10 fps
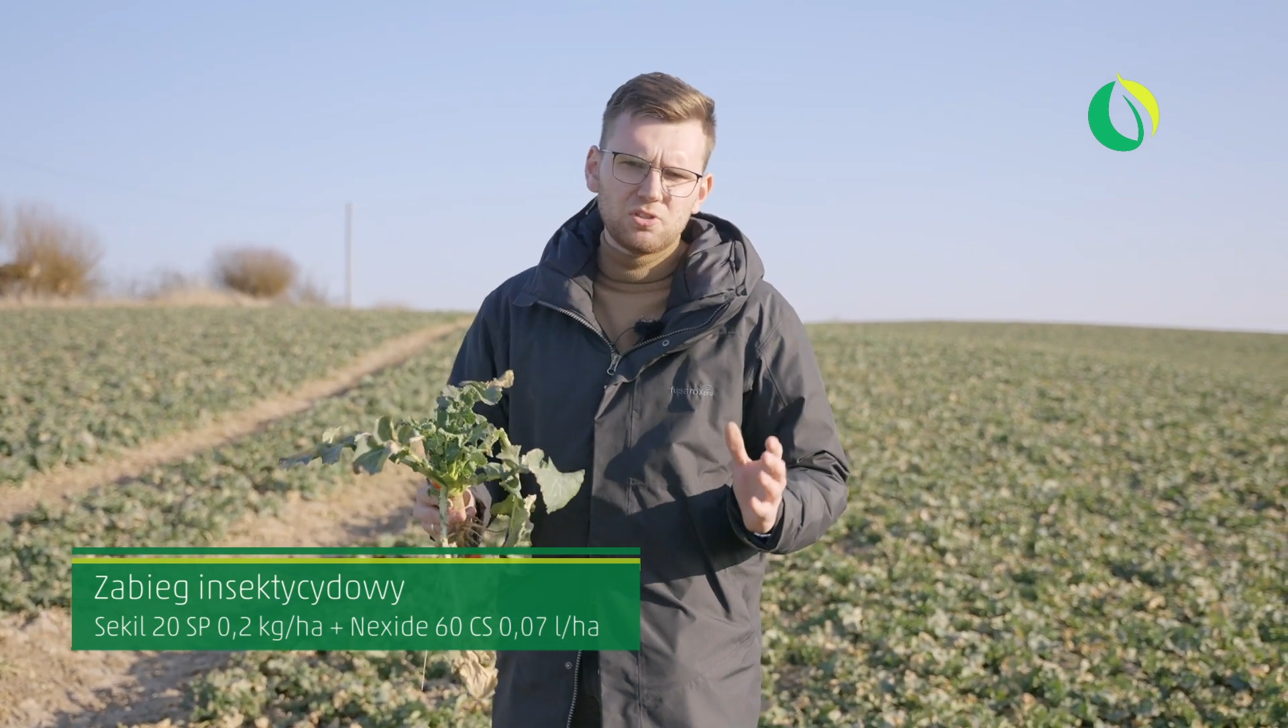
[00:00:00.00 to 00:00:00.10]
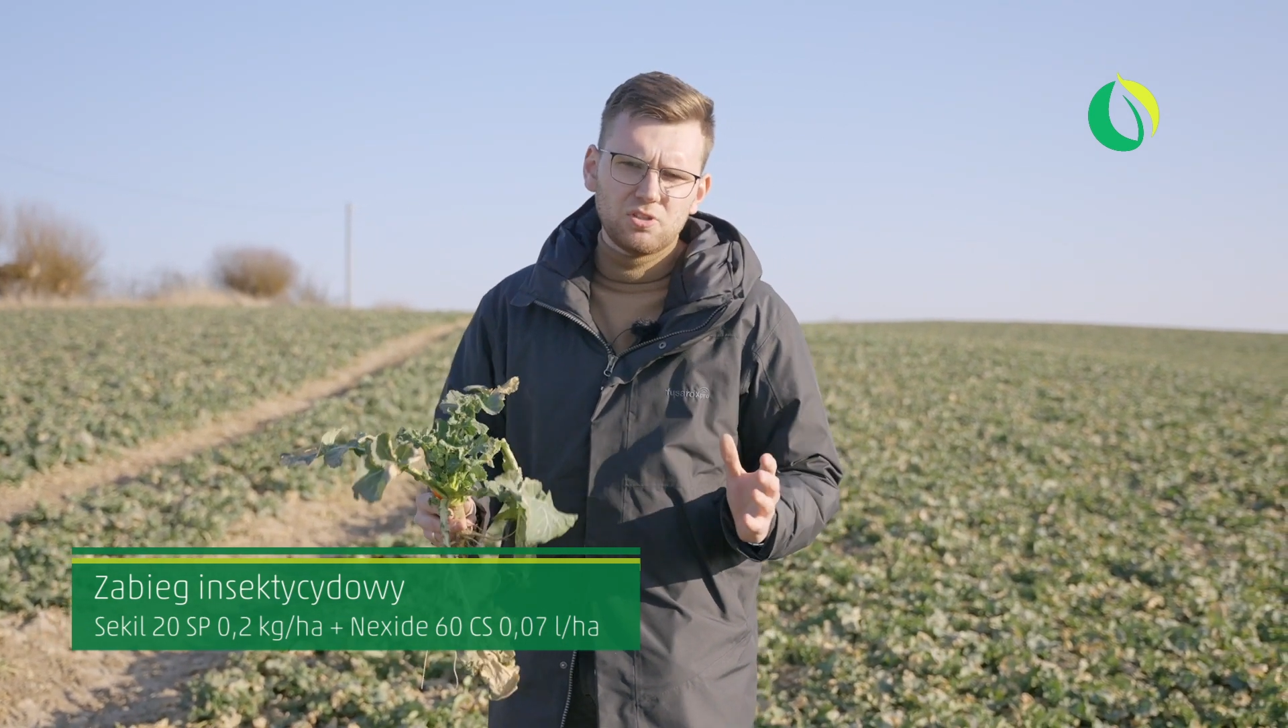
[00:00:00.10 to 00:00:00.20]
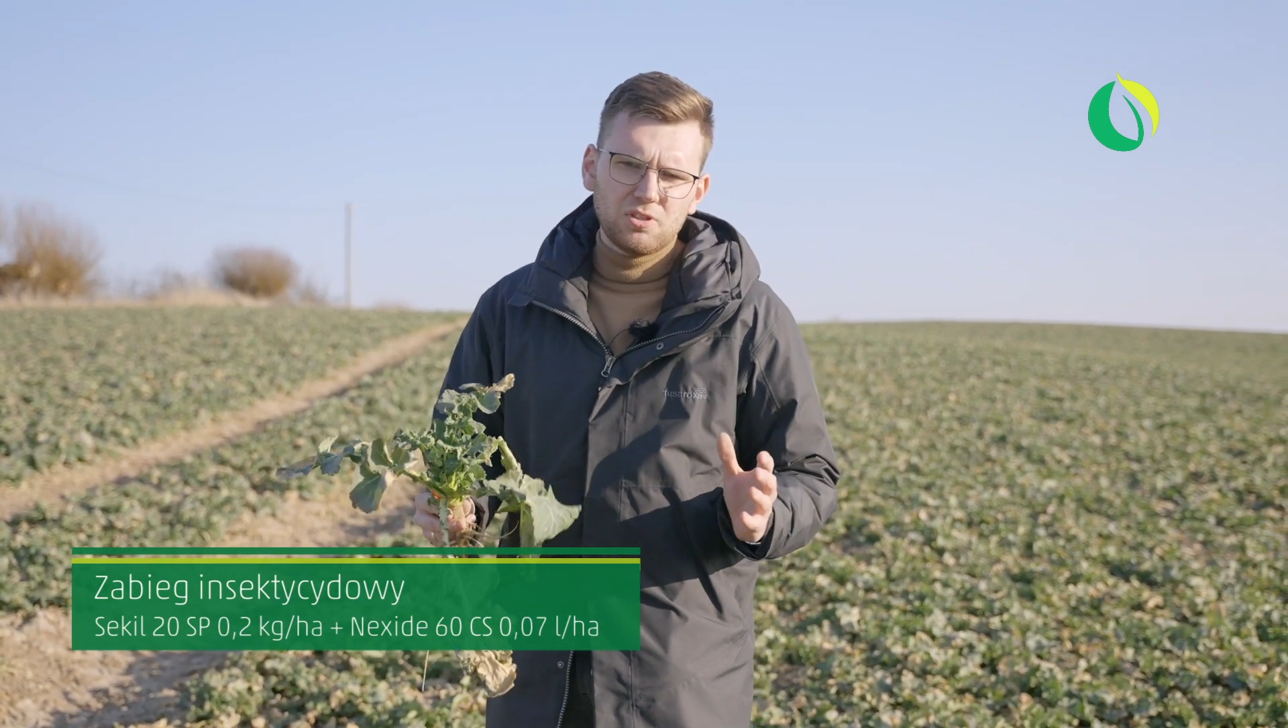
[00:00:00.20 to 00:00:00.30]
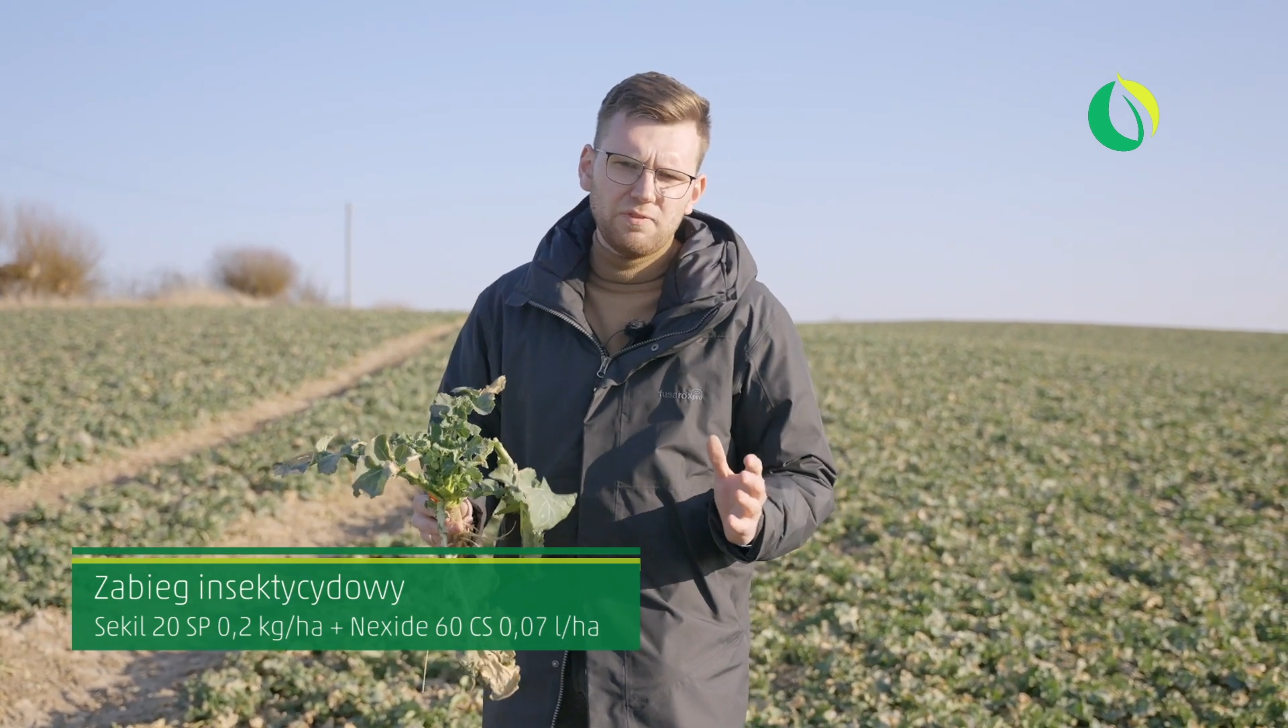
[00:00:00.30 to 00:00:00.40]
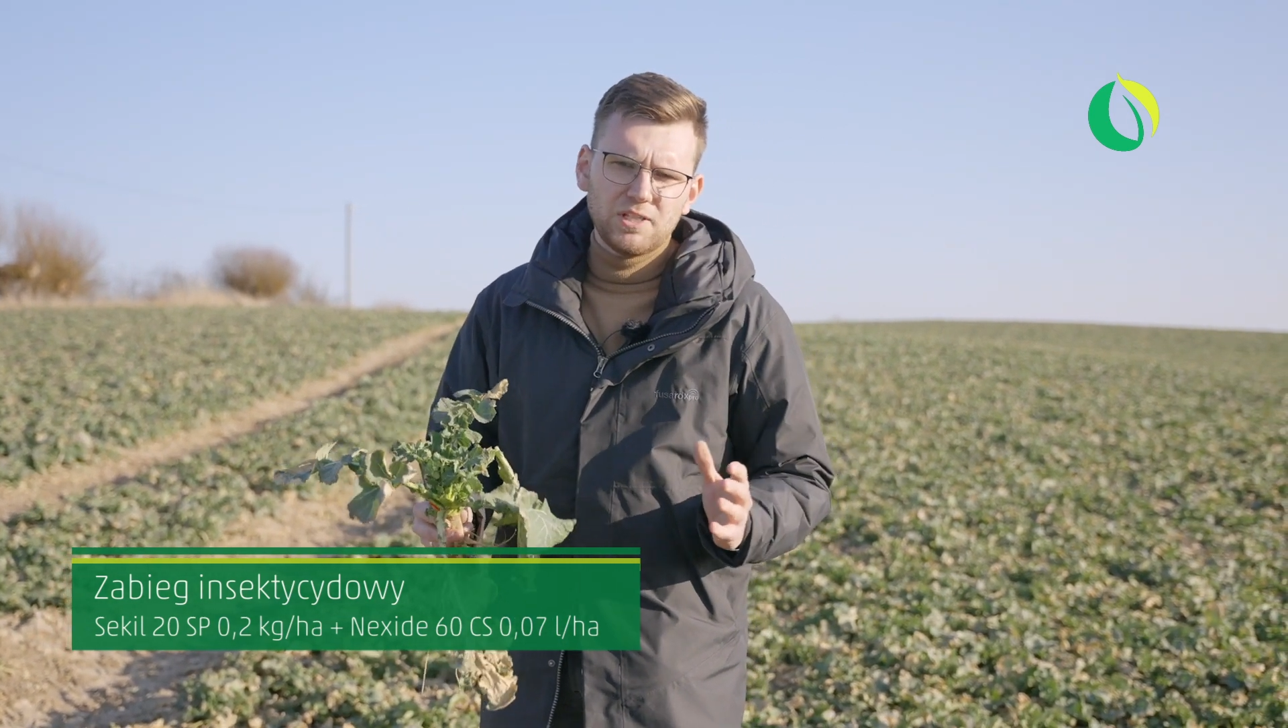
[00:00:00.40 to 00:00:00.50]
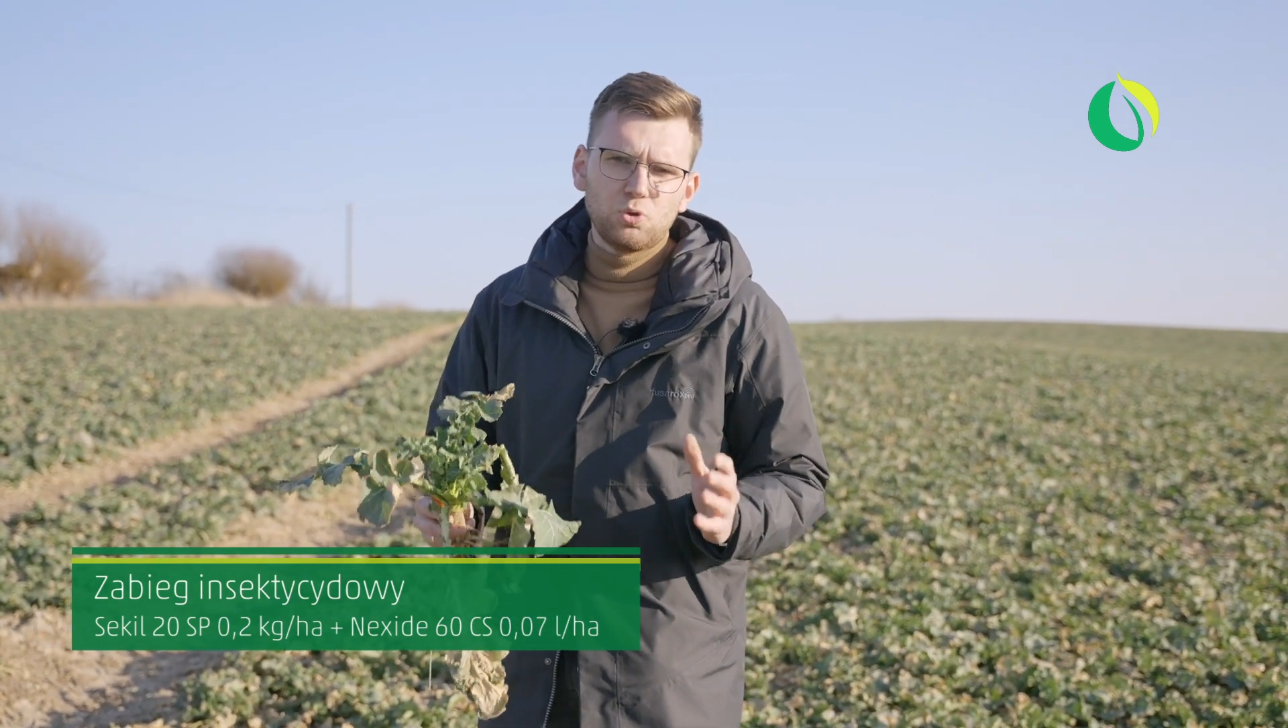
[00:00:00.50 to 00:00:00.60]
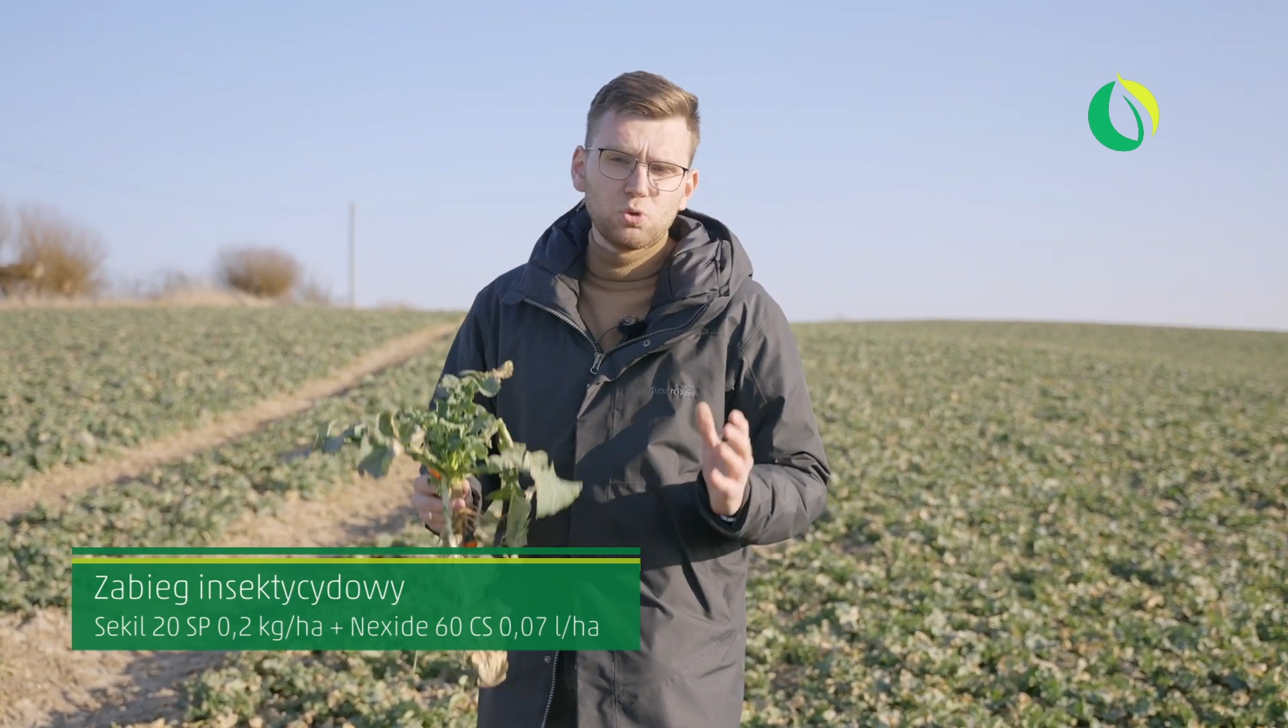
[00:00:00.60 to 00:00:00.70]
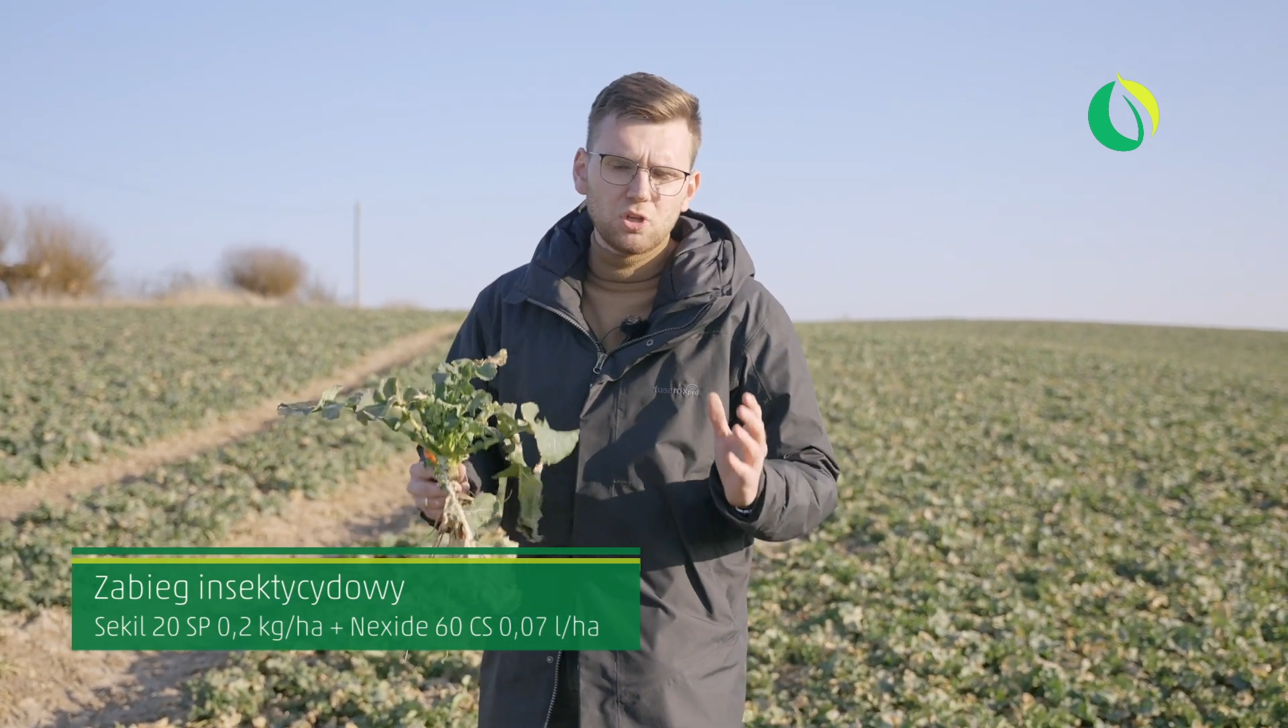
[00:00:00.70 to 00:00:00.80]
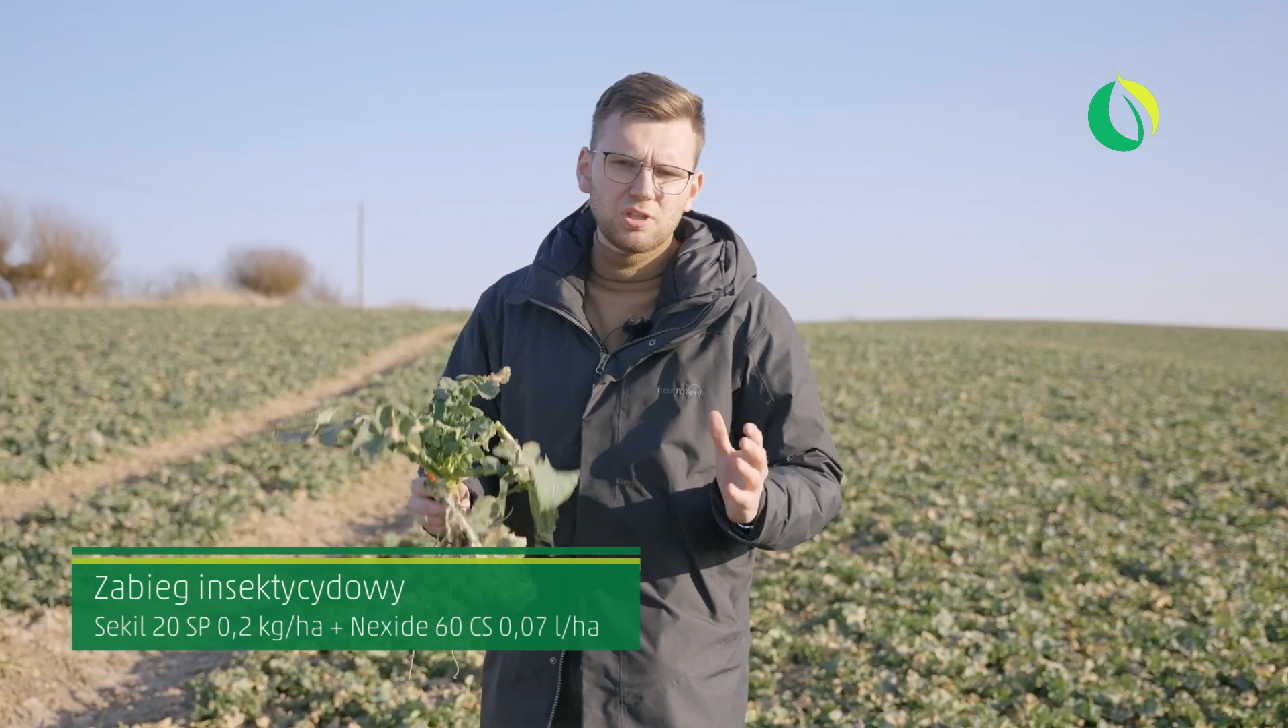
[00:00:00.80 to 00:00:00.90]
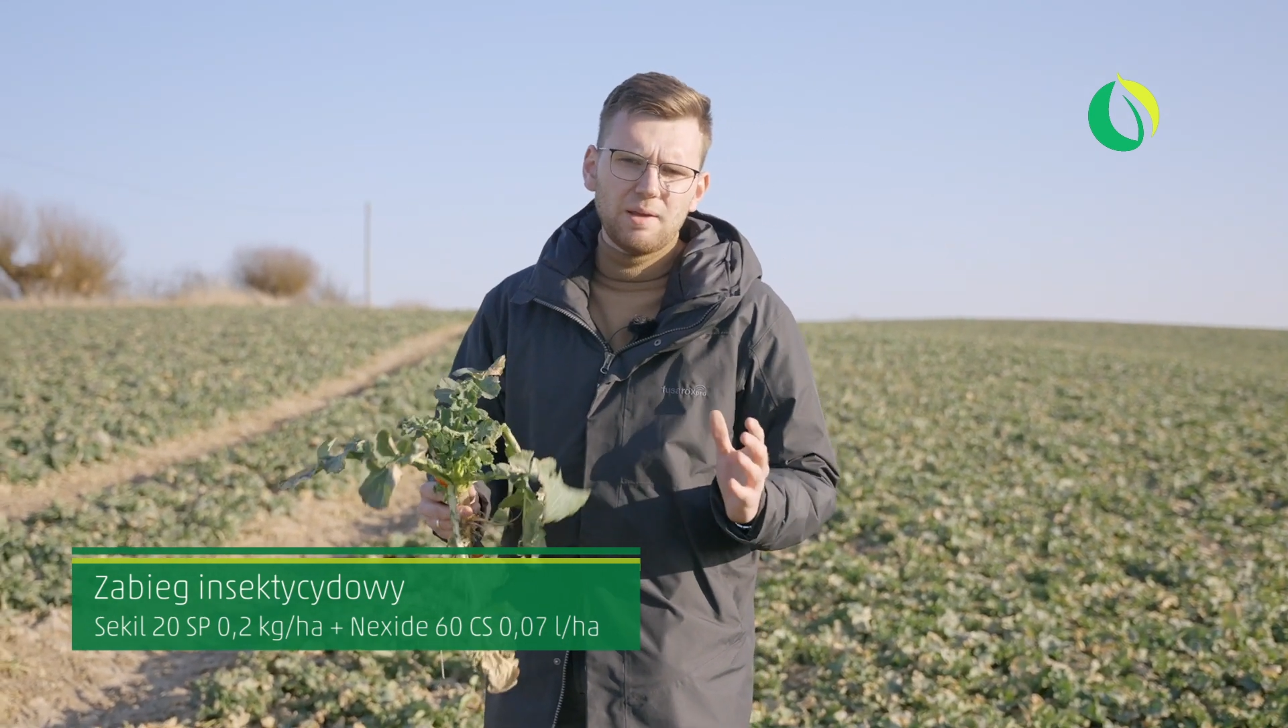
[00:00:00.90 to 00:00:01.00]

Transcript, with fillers: stosować już od